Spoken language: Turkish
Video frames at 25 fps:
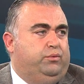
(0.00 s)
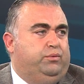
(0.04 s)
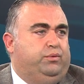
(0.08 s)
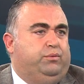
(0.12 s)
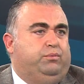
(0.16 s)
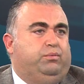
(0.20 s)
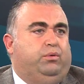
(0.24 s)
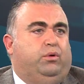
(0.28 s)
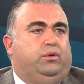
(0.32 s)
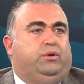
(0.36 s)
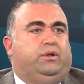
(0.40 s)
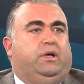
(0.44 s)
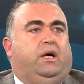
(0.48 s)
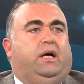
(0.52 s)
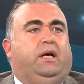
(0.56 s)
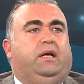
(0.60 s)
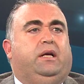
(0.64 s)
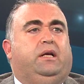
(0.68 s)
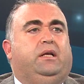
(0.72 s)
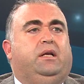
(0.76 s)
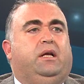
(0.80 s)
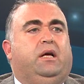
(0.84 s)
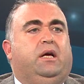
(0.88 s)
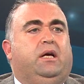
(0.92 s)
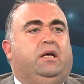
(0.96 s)
Türk futbol
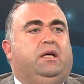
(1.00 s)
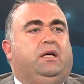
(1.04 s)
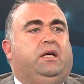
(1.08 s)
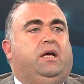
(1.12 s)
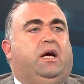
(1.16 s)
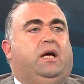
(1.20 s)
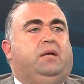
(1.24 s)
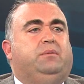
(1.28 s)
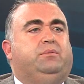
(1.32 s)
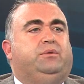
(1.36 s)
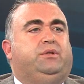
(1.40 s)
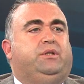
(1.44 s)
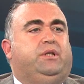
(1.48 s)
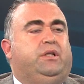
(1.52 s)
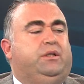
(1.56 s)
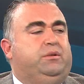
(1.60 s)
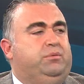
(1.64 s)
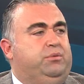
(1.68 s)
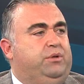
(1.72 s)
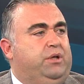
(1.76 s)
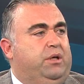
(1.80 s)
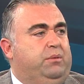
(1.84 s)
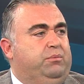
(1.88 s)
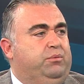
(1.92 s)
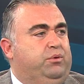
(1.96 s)
tarihinin gelmiş
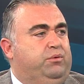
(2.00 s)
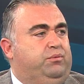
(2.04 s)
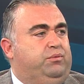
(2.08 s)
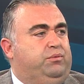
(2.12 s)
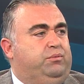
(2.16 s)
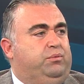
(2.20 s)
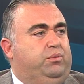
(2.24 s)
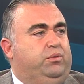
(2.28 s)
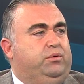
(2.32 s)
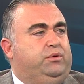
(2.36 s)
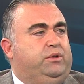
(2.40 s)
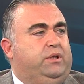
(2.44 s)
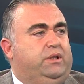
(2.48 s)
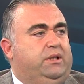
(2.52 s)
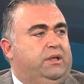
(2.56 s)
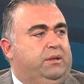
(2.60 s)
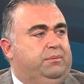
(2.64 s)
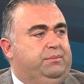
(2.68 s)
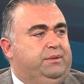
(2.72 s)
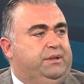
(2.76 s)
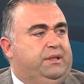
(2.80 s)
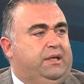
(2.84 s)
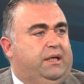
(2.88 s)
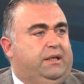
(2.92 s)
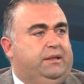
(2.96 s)
geçmiş en büyük
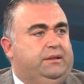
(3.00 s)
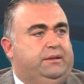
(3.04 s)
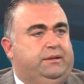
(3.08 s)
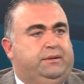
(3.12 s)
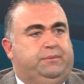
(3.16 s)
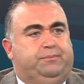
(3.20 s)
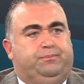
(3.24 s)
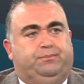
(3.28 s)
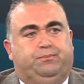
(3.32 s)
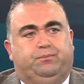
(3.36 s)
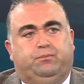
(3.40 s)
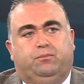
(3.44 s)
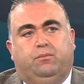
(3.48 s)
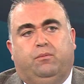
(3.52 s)
futbolcularından bir tanesi.